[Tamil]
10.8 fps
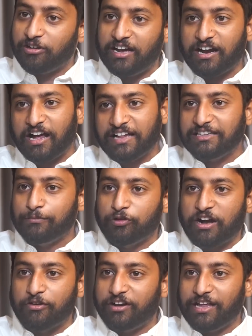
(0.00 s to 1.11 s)
சொன்னாங்க
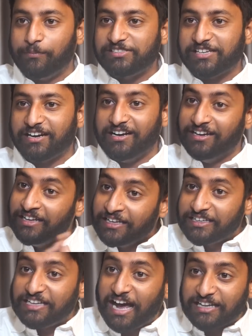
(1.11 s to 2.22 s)
அதிமுகவினுடைய அமைச்சர்கள்
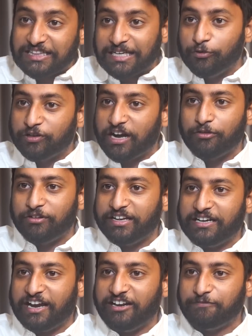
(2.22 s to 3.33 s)
இது
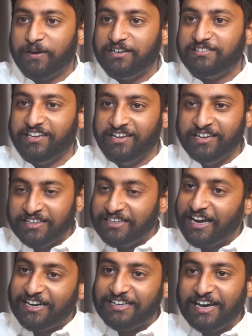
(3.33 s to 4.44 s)
அதிமுகவினுடைய டிரான்ஸ்பரன்சி
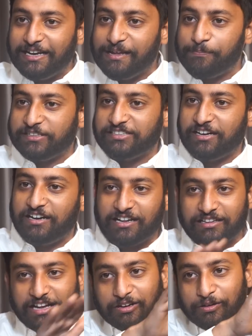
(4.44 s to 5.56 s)
எங்களுக்கு என்ன பிரச்சனை
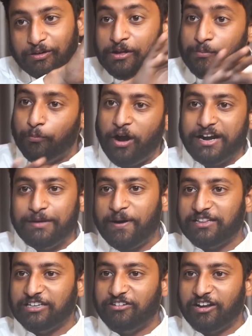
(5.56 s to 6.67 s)
நடந்தாலும் மோடி
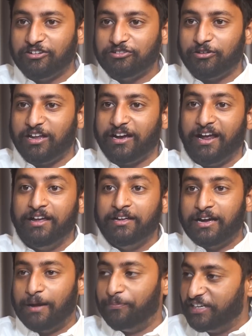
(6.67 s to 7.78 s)
பார்த்துக்குவாருன்னு சொன்னாங்க
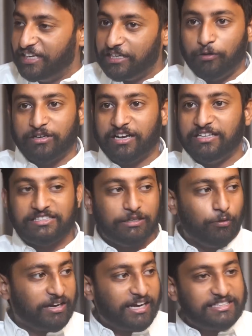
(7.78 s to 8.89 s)
அப்போ நீங்கள் ஒரு கட்சி
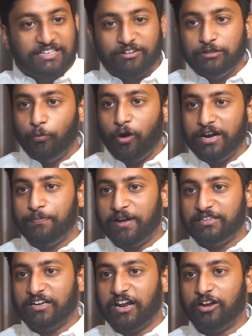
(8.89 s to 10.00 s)
உங்கள் கட்சியை வந்து மோடி
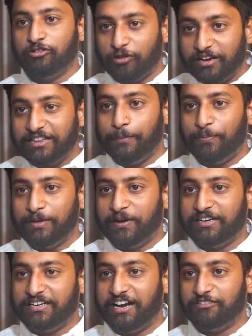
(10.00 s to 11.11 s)
பார்த்துக்கிறாருன்னு சொல்கிறது
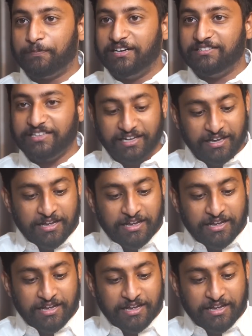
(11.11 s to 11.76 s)
எப்படிப்பட்ட டிரான்ஸ்பரன்சி